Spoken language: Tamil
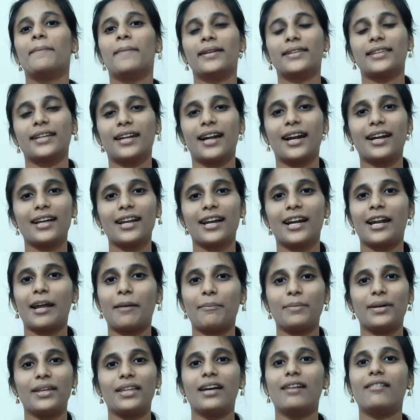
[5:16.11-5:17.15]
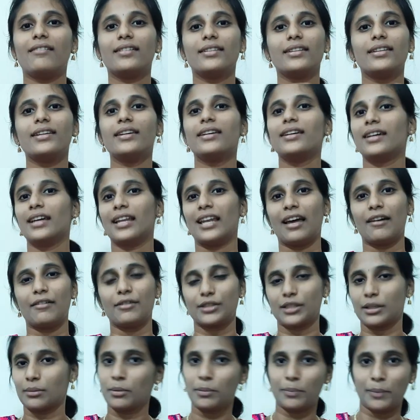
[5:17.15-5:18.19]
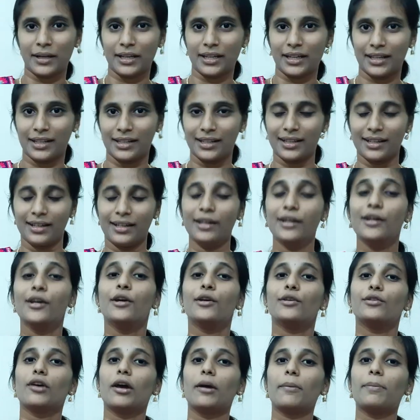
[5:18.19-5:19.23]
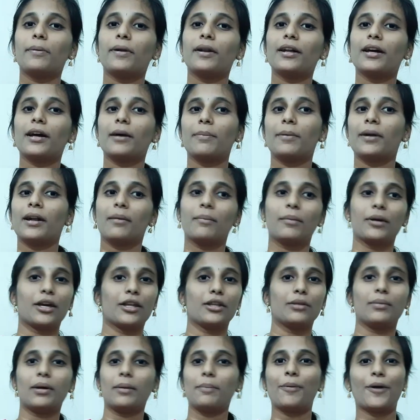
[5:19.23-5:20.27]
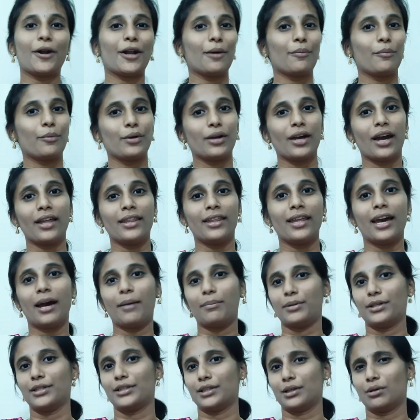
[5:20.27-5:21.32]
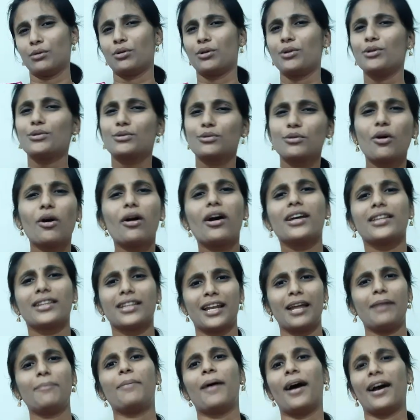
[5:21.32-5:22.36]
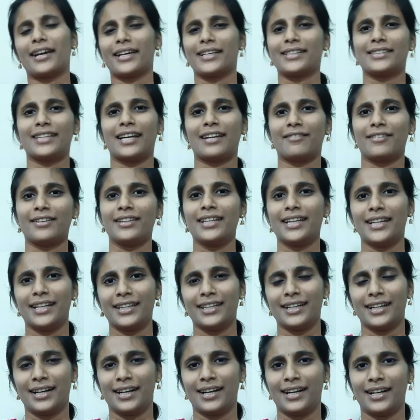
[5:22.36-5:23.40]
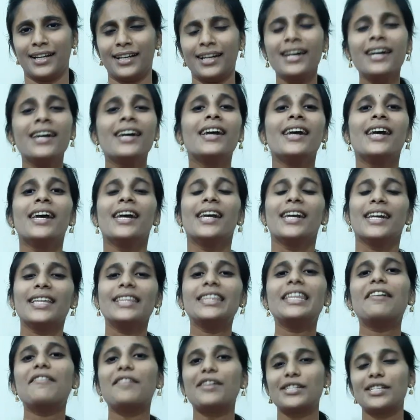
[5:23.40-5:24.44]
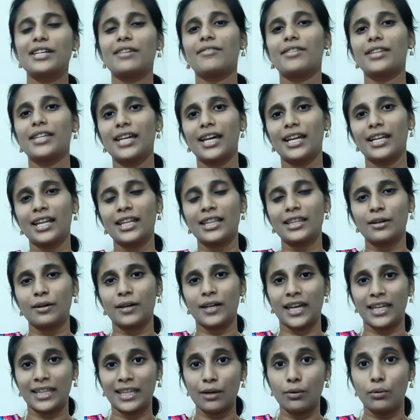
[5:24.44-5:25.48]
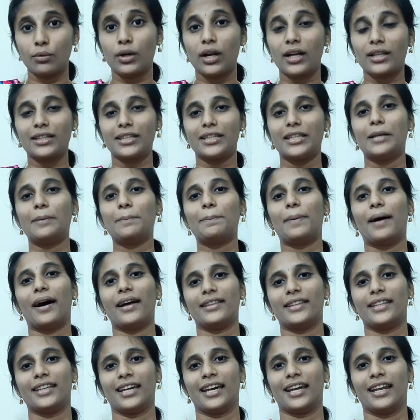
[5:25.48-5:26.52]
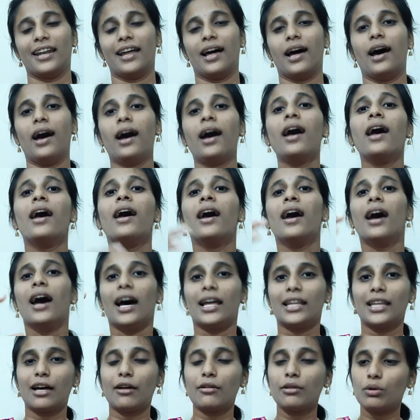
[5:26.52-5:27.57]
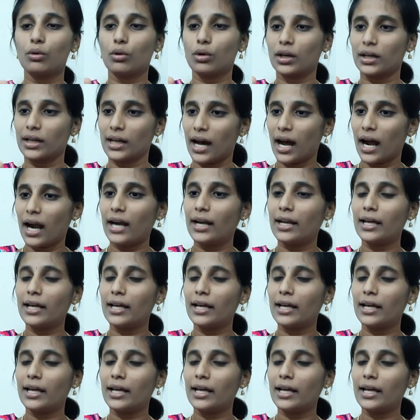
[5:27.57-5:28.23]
மற்ற நாடுகளை நம்பி தான் வந்து எல்லா விஷயமும் பண்ணிக்கிட்டு இருக்கு ஸோ இப்படி இருக்கப்போ நம்ம எதுவுமே பண்ண முடியாது அப்படின்ற ஒரு சோகத்தில் பாகிஸ்தான் வந்து இருந்துக்கிட்டு இருக்கு இந்த விஷயம் வந்து என்னத்தை எதை உணர்த்துதுன்னு பார்த்தீங்கன்னா அதாவது ஒரு நாடு